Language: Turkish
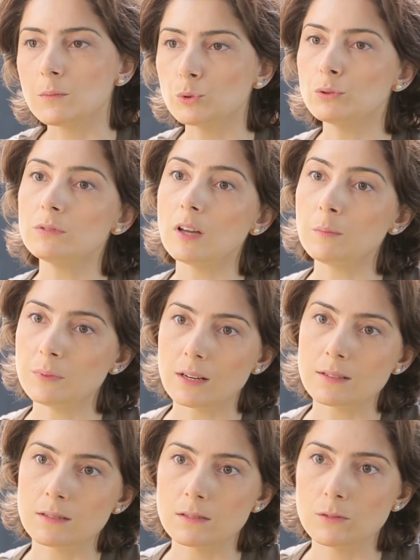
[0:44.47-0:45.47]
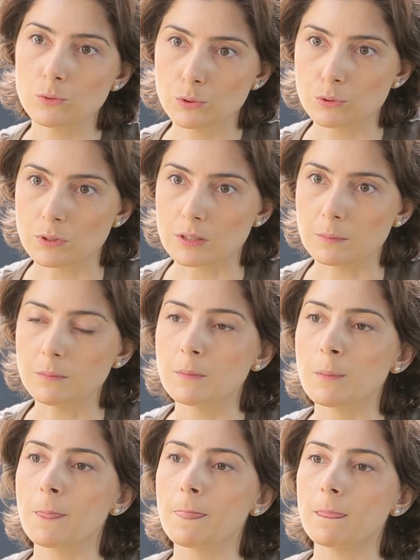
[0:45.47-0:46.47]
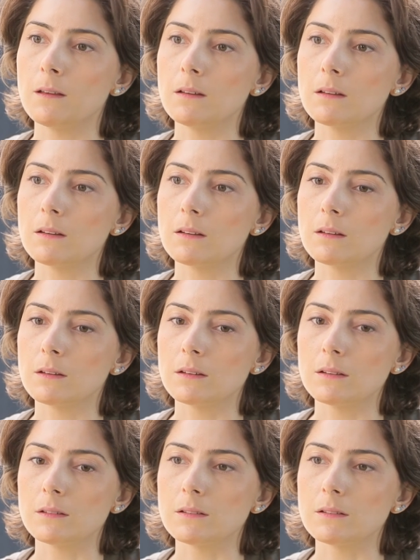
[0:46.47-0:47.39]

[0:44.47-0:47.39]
bunun tam tersini düşünelim. Ee,